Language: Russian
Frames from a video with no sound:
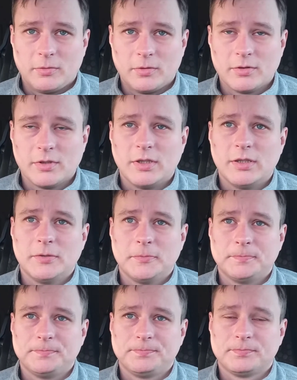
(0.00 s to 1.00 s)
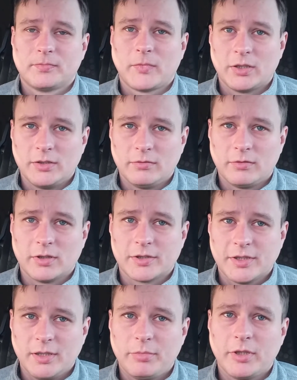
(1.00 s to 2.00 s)
Он одевал
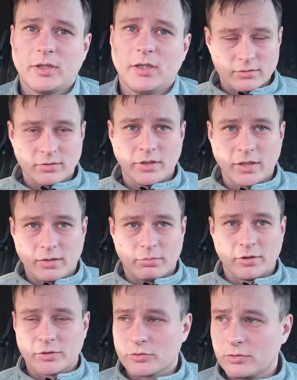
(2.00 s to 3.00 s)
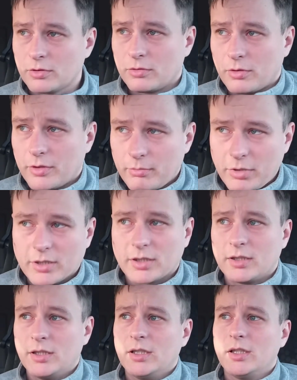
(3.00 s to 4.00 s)
цепи, я подошел и говорю,
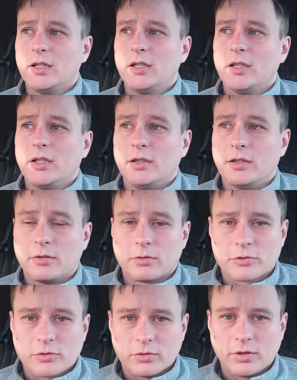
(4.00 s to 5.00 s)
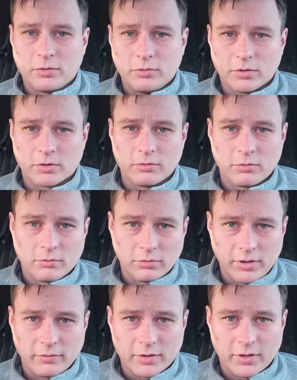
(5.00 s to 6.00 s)
ребята, я говорю, что такое?
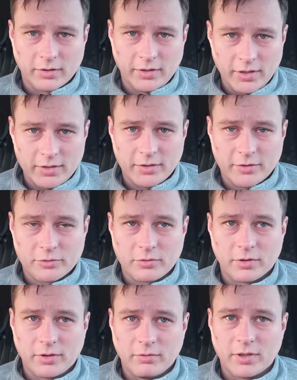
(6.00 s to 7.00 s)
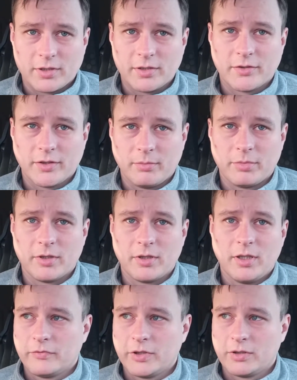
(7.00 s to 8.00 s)
куда вы едете, что одеваете цепи?
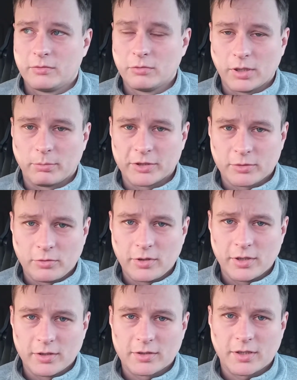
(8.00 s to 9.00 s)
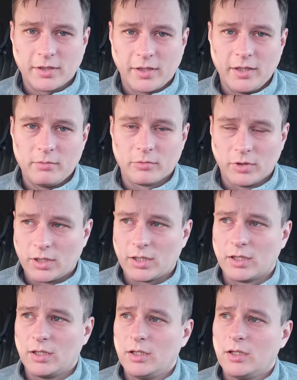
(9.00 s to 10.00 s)
Вы куда, по тройке на Транхейм?
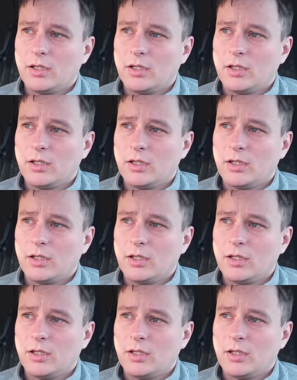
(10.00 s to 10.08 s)
Да